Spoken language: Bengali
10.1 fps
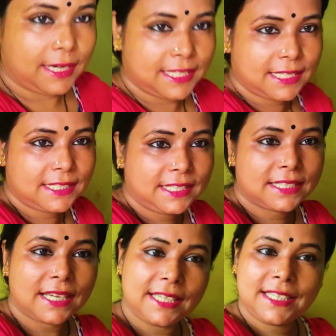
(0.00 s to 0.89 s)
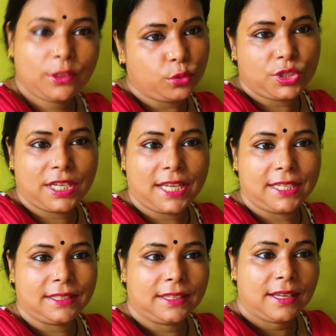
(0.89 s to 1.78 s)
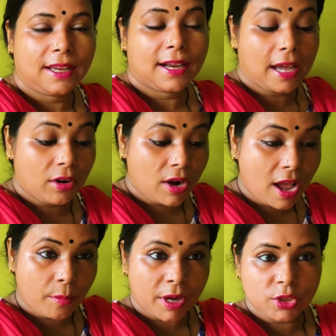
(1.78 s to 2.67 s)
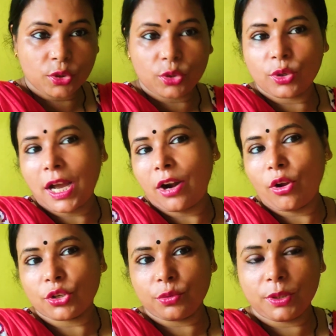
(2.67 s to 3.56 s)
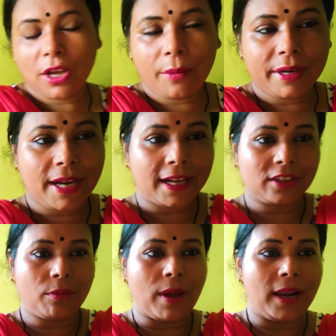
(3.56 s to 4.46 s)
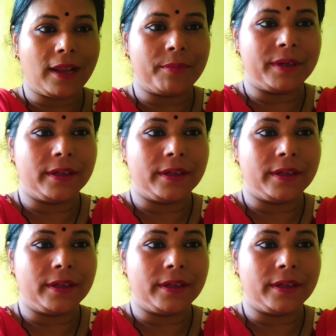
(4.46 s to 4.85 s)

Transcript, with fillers: নিজের জিনিসটা নিজে গুছিয়ে নিই কেননা আমার জন্য কারোর অসুবিধা হবে এটা একদম ভাল লাগবে